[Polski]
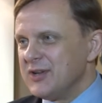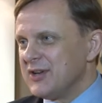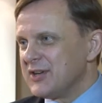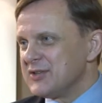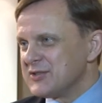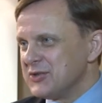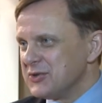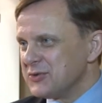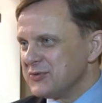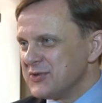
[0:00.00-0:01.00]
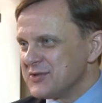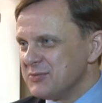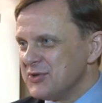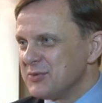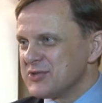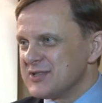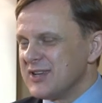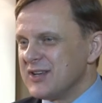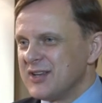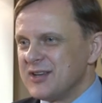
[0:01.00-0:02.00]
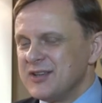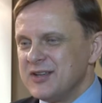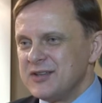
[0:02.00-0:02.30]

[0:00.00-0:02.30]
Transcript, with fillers: Rady Seniorów jest mi dobrze znana.